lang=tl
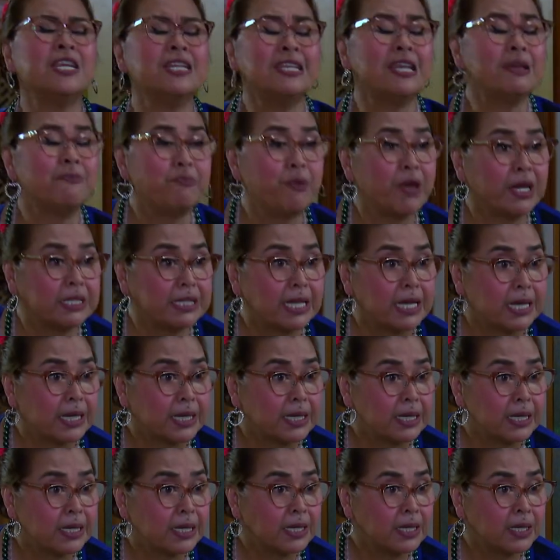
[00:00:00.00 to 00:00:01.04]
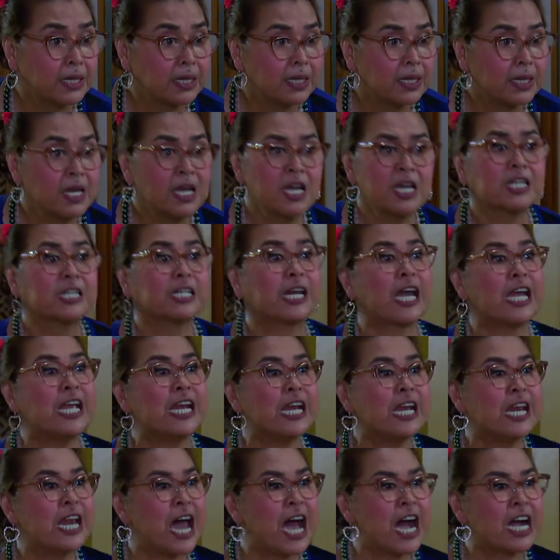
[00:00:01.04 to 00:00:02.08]
Hindi pwede.
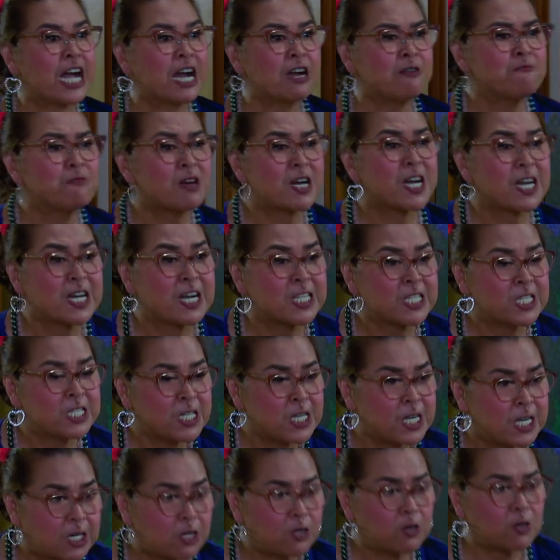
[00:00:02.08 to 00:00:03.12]
Kailangang makaganti